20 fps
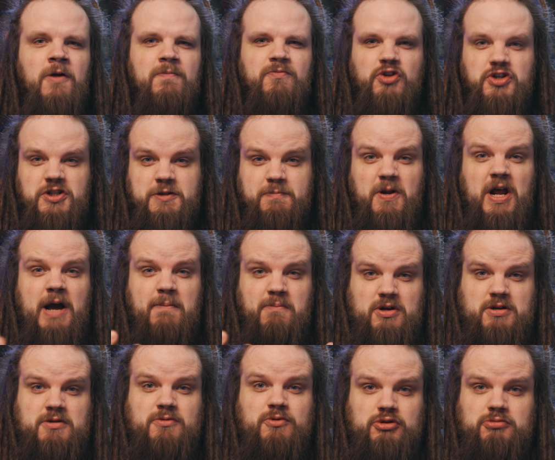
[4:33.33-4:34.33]
То есть
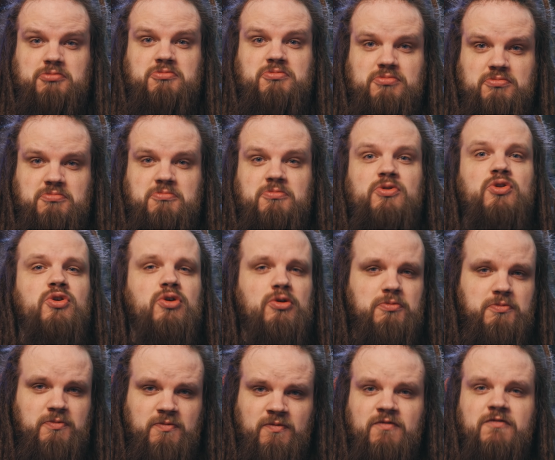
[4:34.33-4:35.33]
прямо вот, ну,
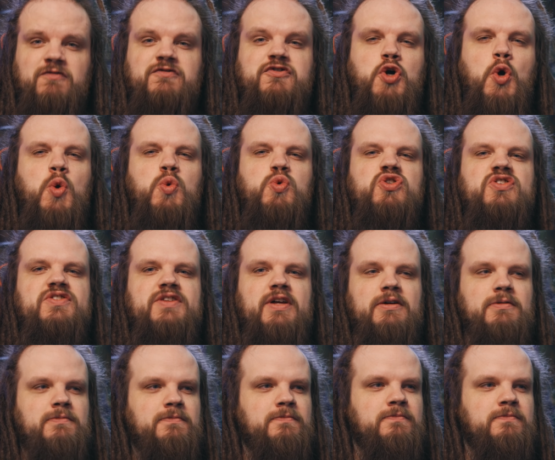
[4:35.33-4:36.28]
вкусно.